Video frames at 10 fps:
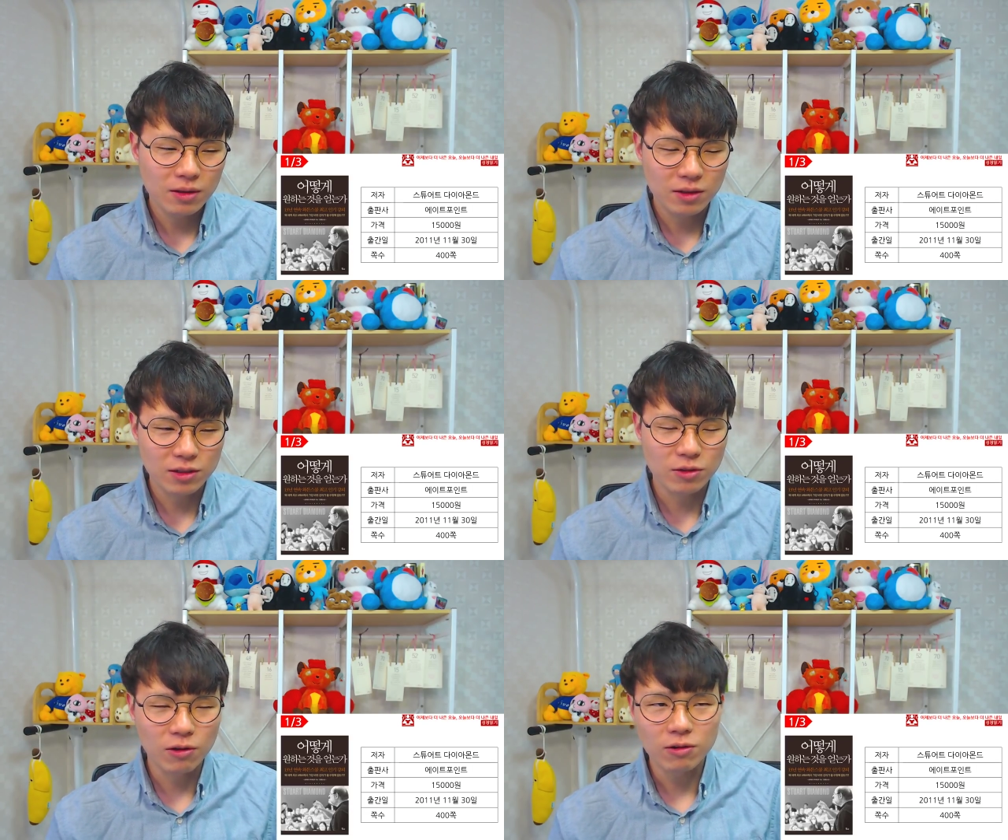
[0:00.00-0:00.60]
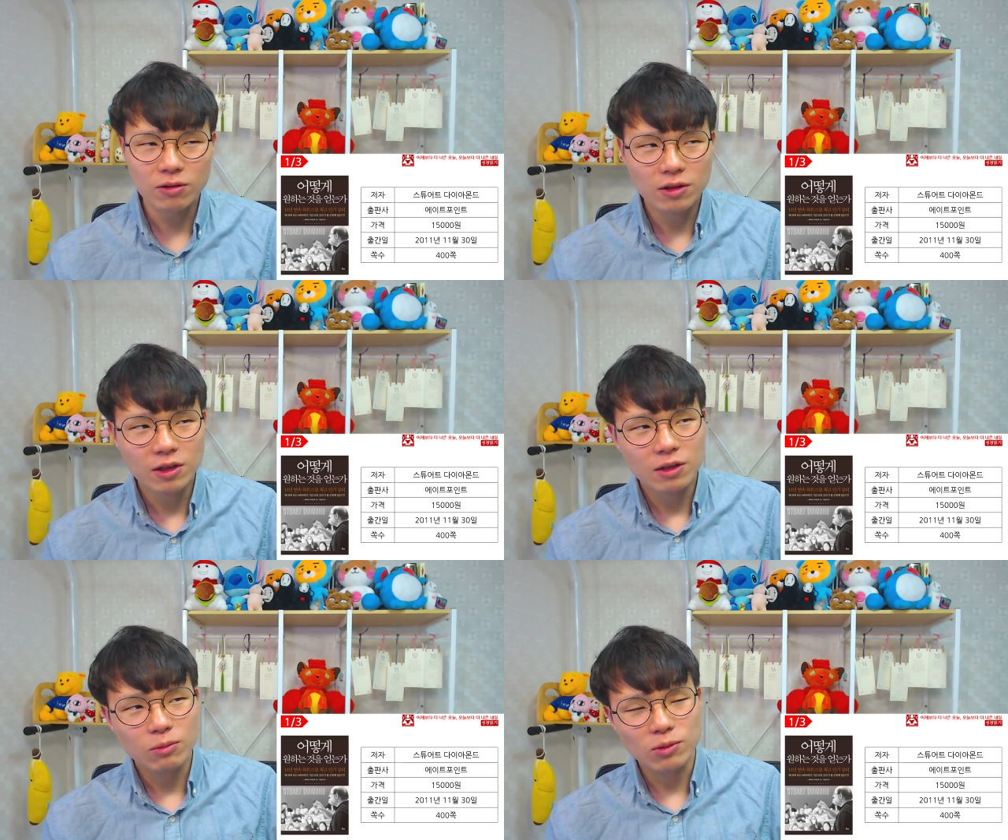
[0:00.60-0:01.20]
그래서
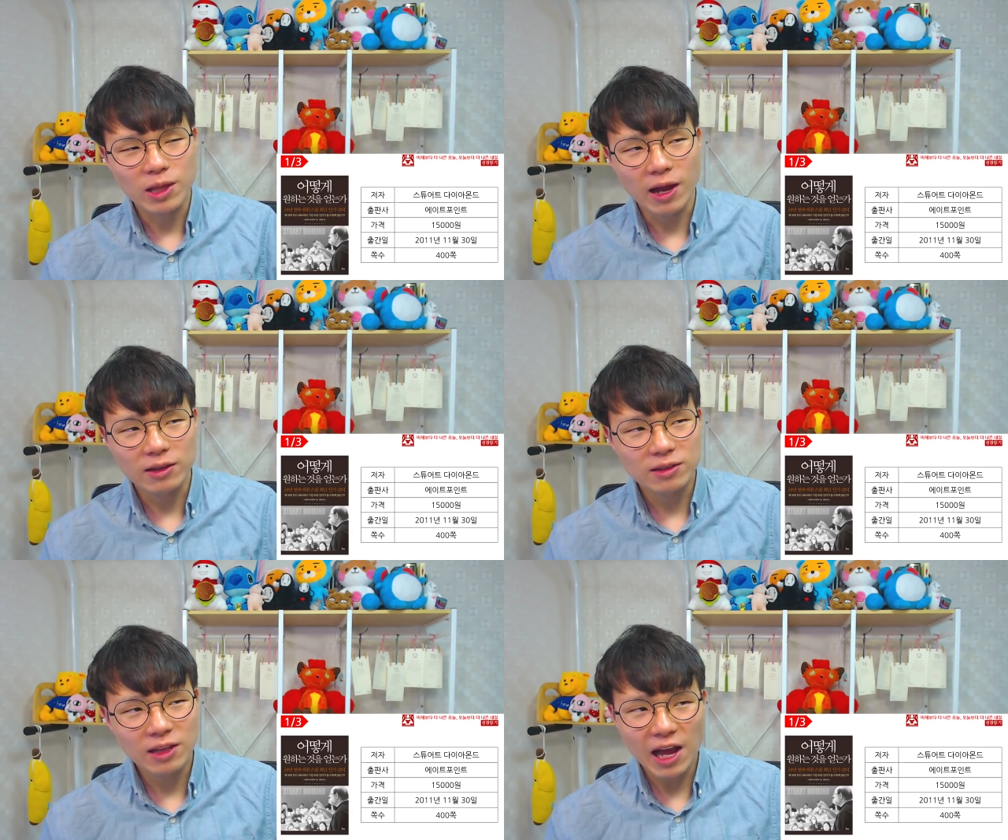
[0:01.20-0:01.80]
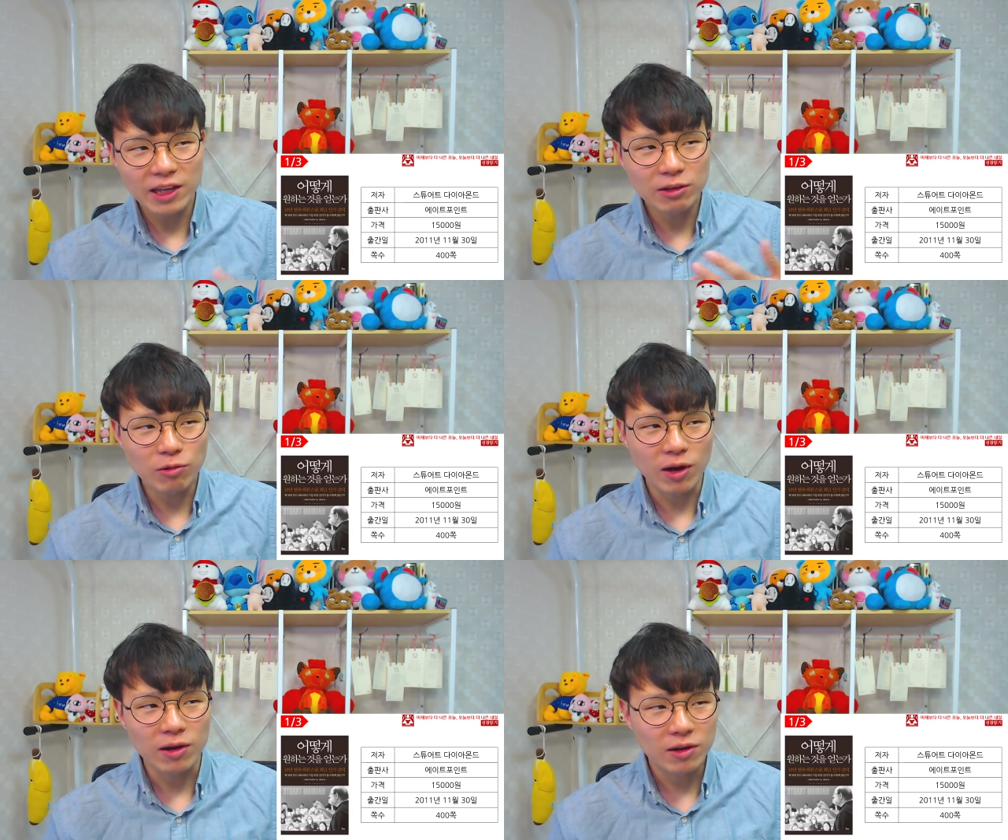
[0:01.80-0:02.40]
뭐 내가
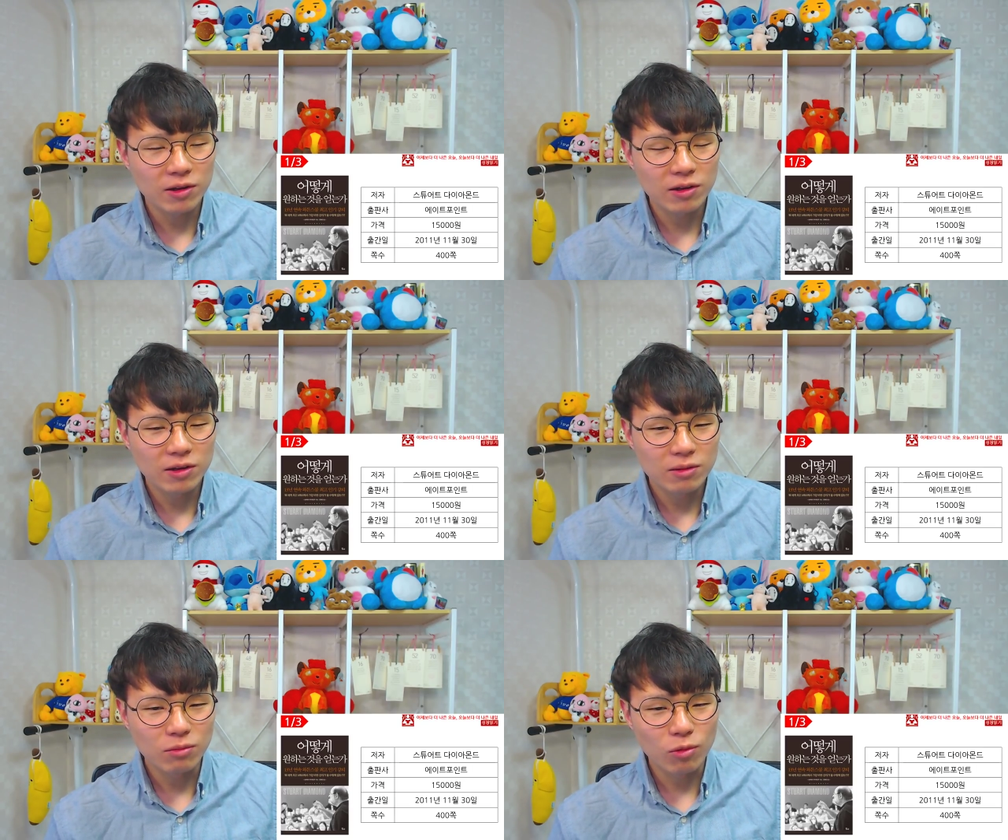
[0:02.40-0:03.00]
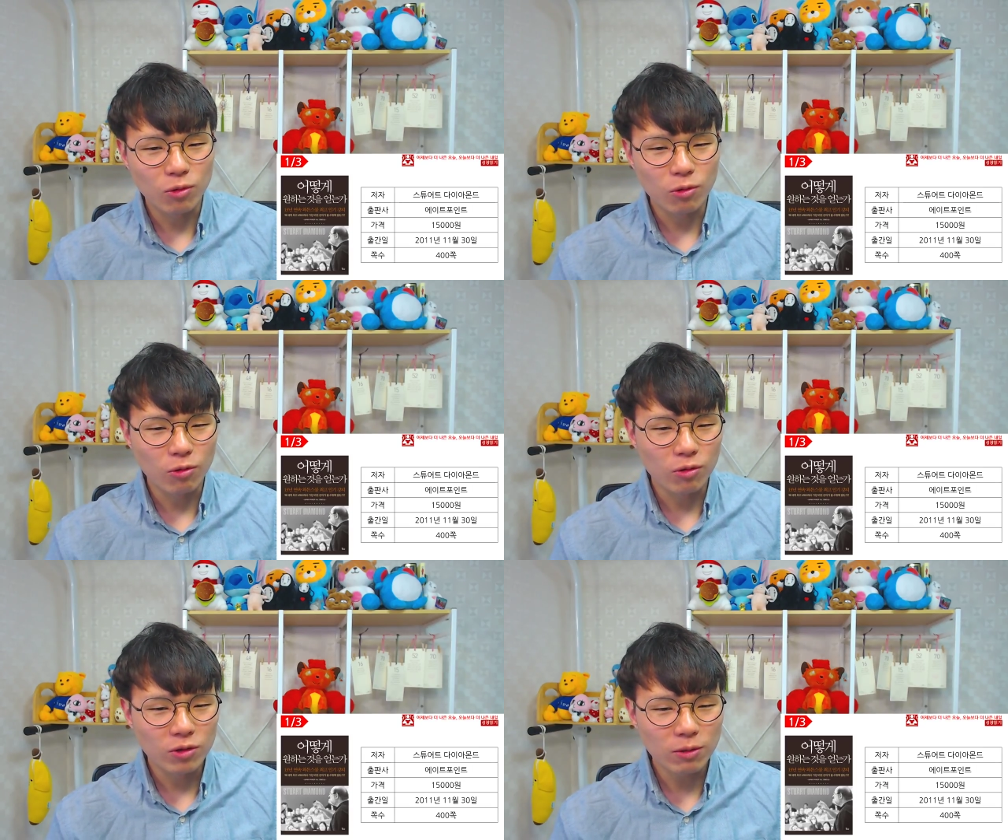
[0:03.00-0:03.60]
타인과
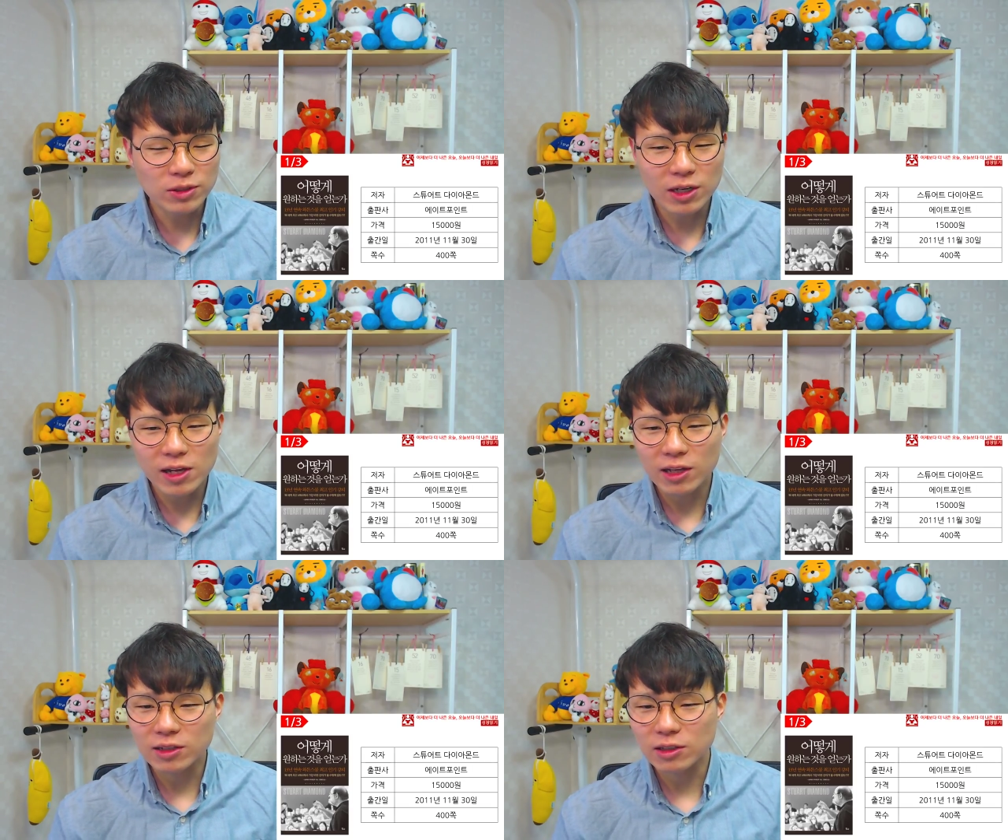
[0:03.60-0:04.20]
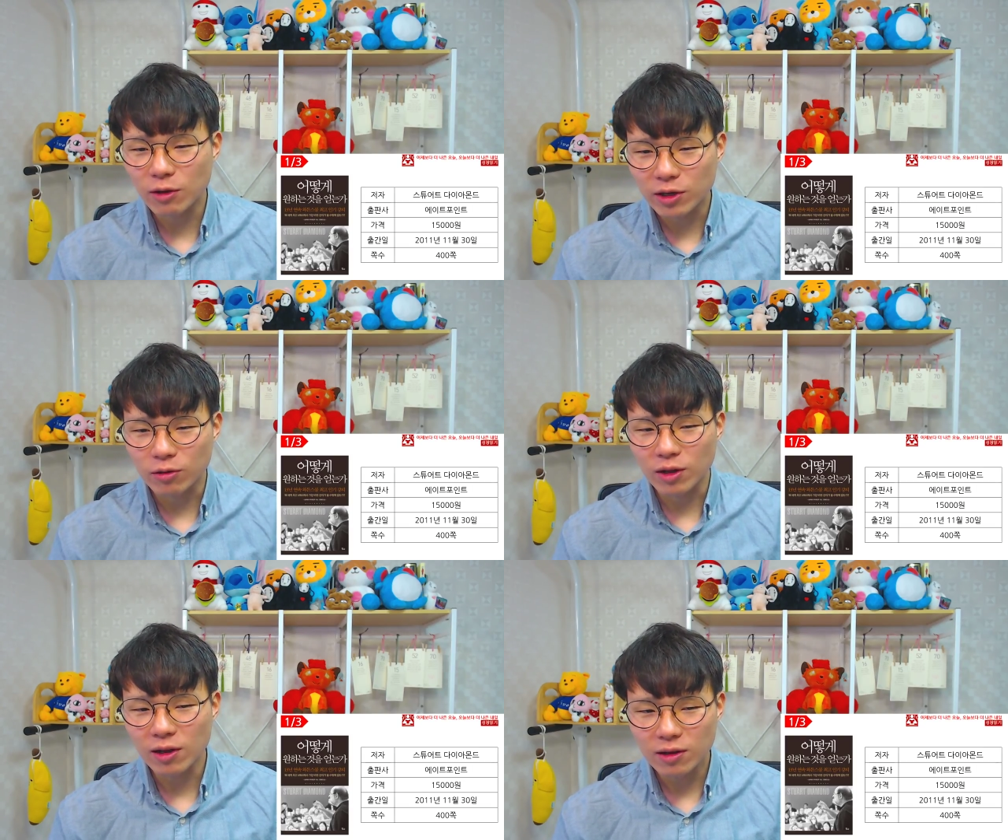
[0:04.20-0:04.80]
뭐 협상을 해야 되는
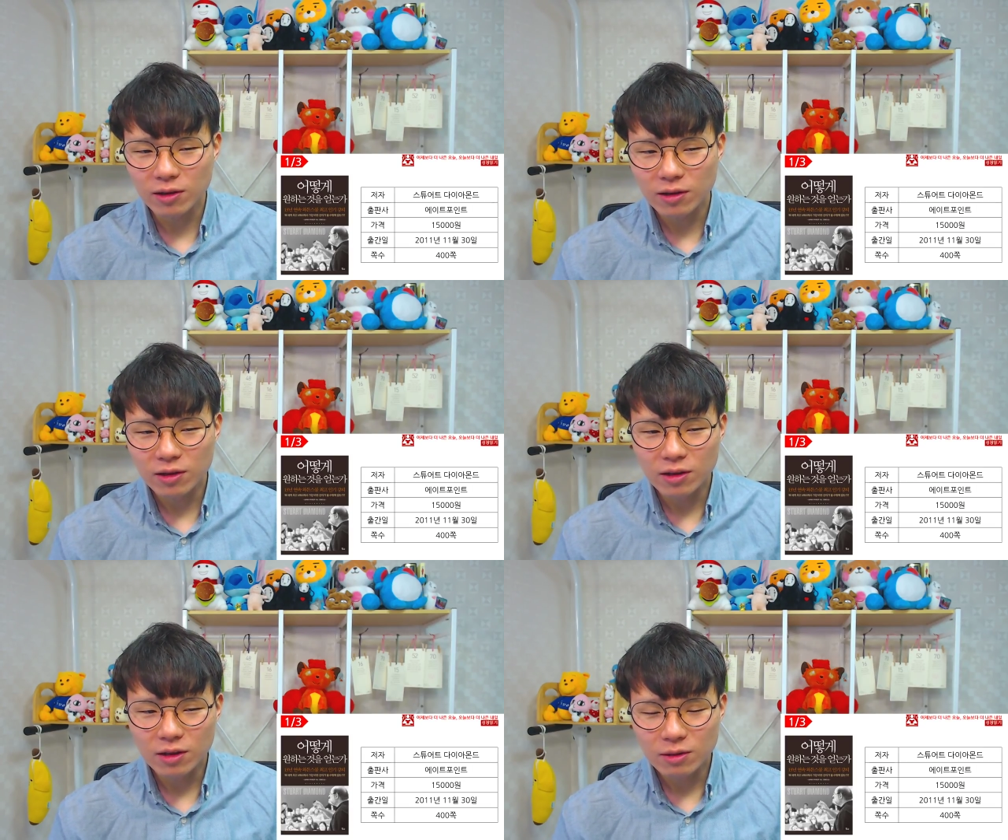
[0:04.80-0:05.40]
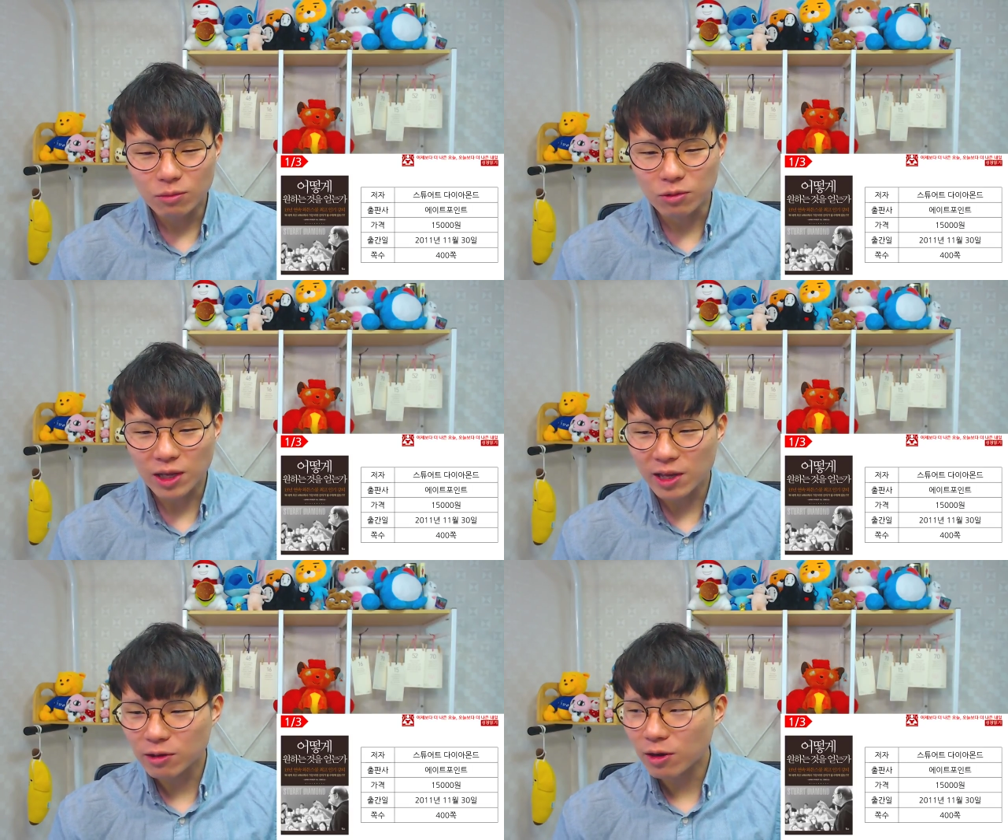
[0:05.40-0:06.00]
상황이거나 뭐
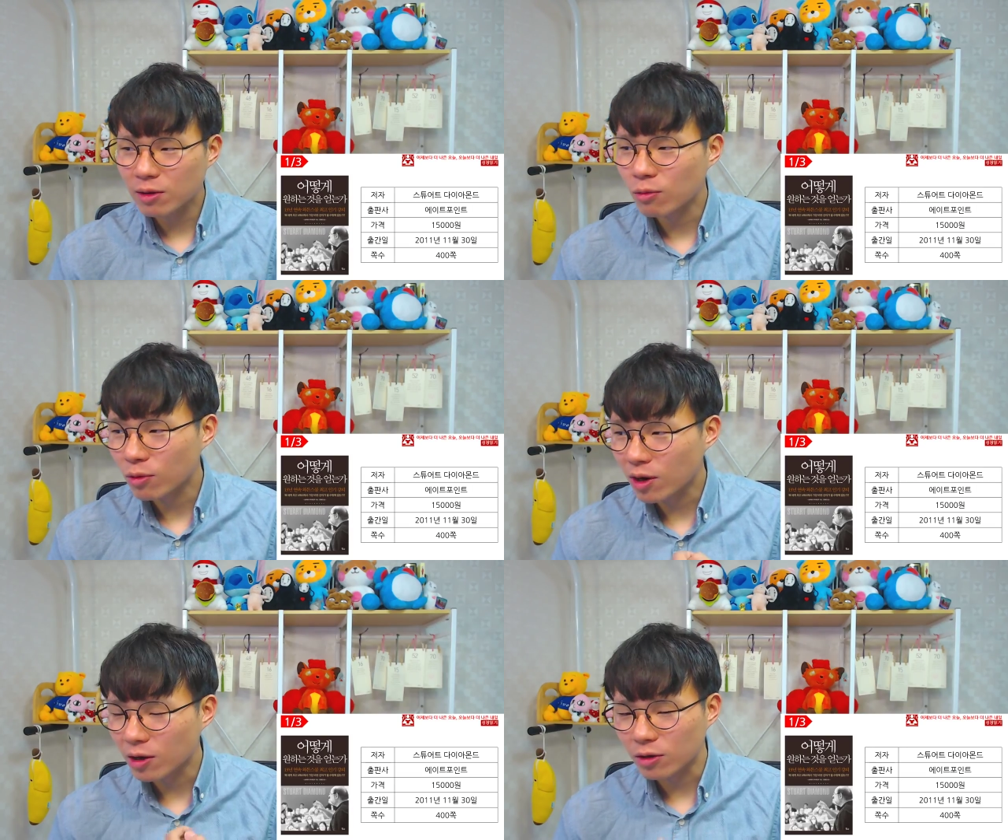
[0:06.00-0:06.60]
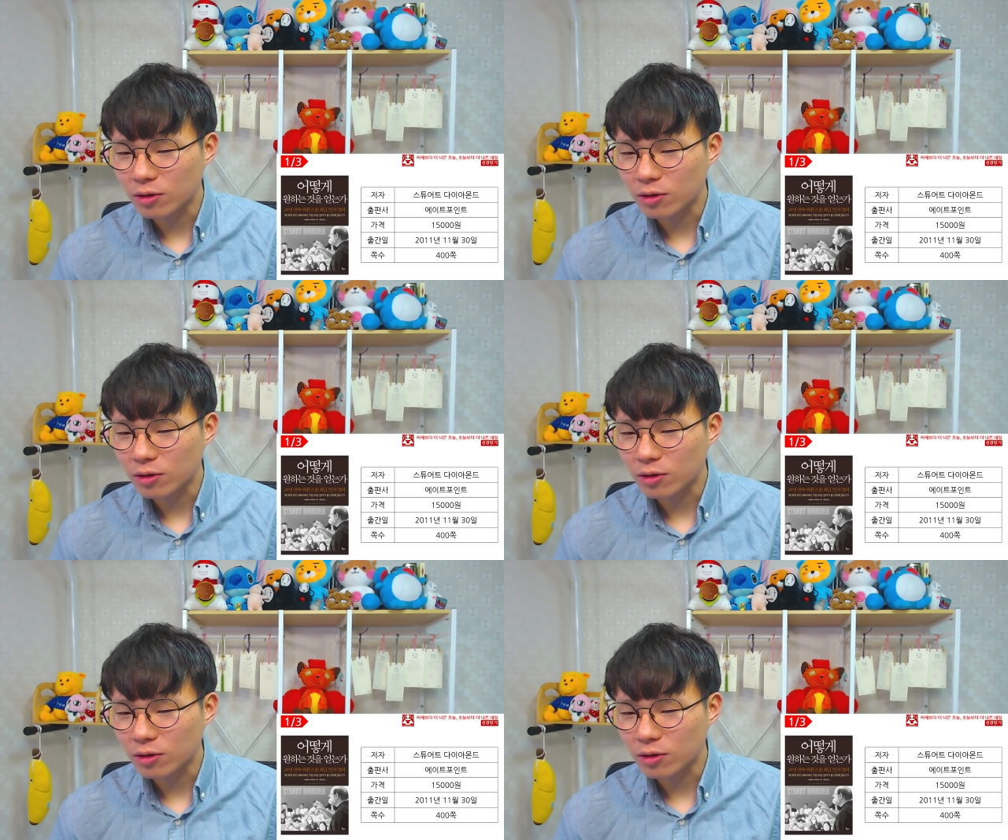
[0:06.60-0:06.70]
타인과의 뭔가